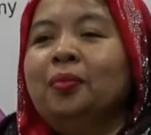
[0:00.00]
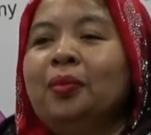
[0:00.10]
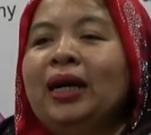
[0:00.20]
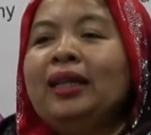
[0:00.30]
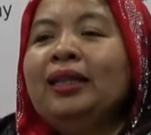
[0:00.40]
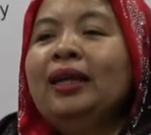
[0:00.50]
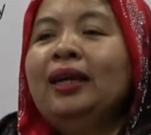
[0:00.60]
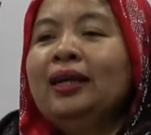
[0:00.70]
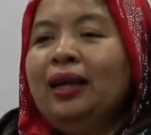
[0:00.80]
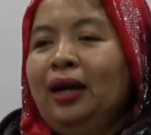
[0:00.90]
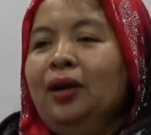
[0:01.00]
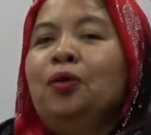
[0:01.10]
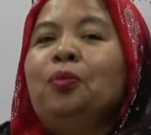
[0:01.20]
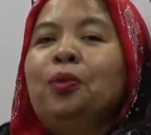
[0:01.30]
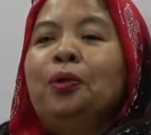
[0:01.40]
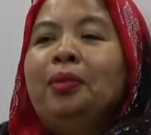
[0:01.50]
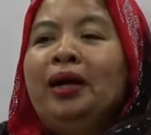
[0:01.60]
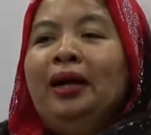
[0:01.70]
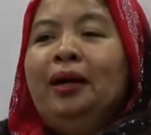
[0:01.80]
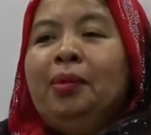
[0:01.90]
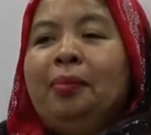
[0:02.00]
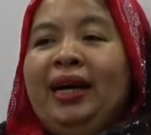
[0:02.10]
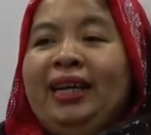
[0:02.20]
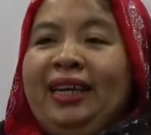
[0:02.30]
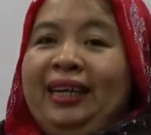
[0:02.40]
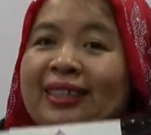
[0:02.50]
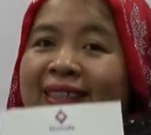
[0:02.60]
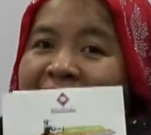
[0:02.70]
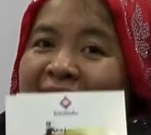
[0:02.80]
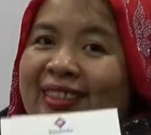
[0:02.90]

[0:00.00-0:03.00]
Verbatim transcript: Magandang araw po mga kababayan.